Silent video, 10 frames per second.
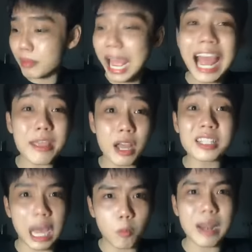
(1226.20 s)
hai vợ
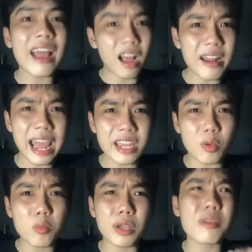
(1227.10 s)
chồng đang ở đây
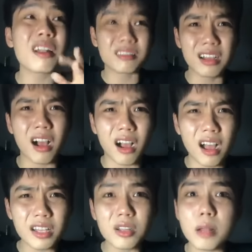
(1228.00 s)
cũng kiểu như là gần
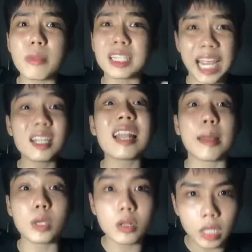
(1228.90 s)
đó cho nên mình chạy tới
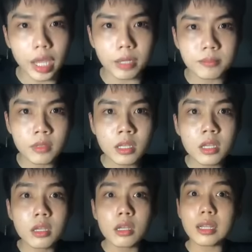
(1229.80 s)
làm cho nó tiện
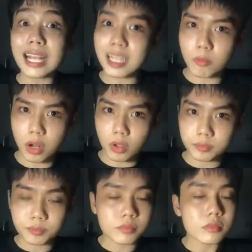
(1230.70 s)
cái xong rồi
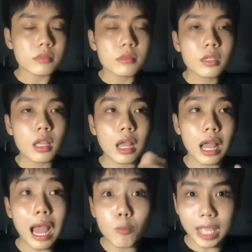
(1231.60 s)

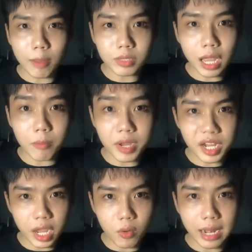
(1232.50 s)
ông thầy ông tới ông mới
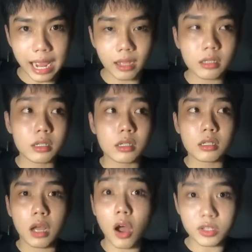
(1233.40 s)
kêu là
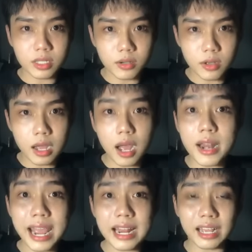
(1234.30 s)
hồi xưa ở
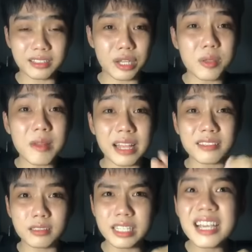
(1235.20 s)
đây là kiểu như là
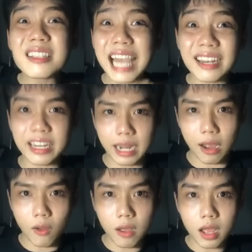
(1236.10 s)
chiến tranh này
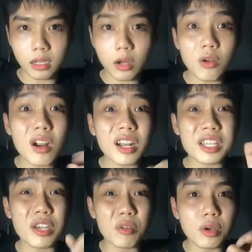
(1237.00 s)
nọ có rất là
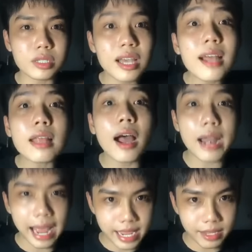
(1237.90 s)
nhiều người chết ở
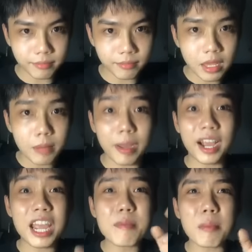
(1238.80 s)
đây mà
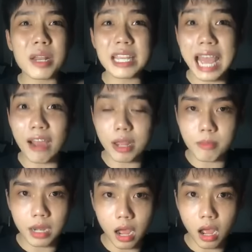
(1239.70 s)
khi mà mình vào đây
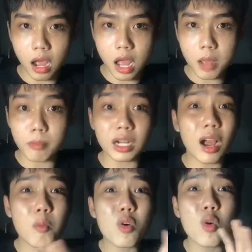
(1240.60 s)
mình ở mình
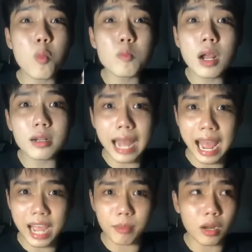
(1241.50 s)
không có cúng đất
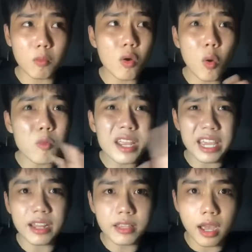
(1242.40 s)
đai mình không có cúng cái
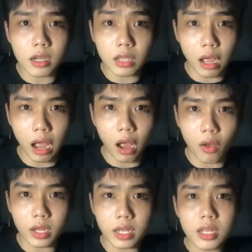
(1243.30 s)
gì hết trơn cho
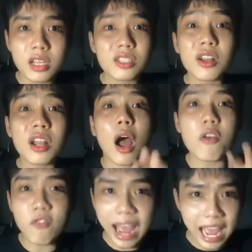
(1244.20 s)
họ đó. cho nên họ
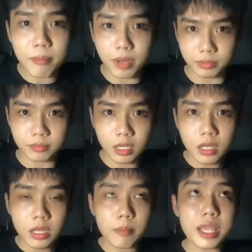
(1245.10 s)
phá mình
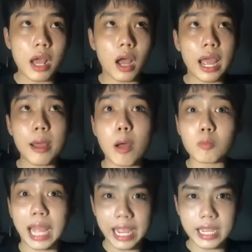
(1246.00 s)
bây giờ hả
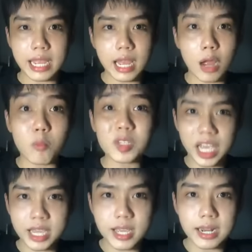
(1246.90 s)
ông thầy á ông
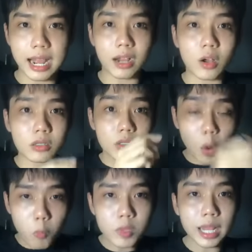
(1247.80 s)
chỉ là
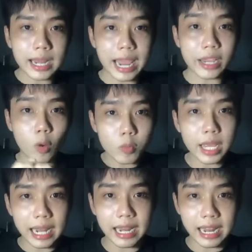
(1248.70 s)
cúng như thế này cúng như
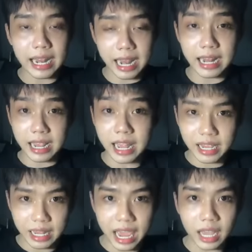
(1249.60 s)
thế này này này này này
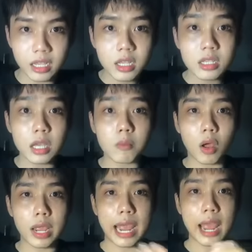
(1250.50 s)
này nè xong rồi hả